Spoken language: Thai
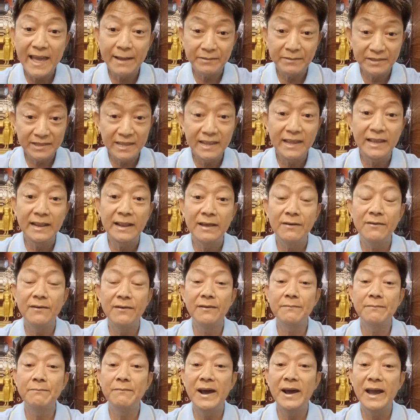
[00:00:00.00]
กประเทศเราอ
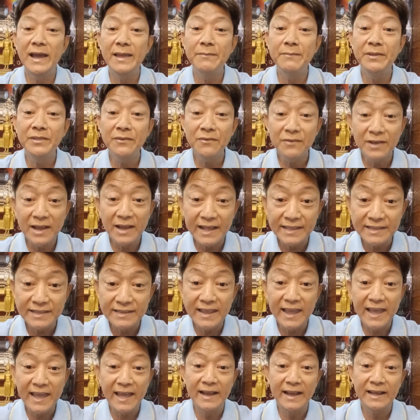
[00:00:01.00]
อกไปมันต้องการ
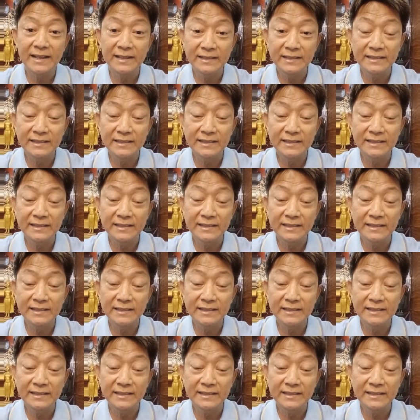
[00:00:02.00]
แยก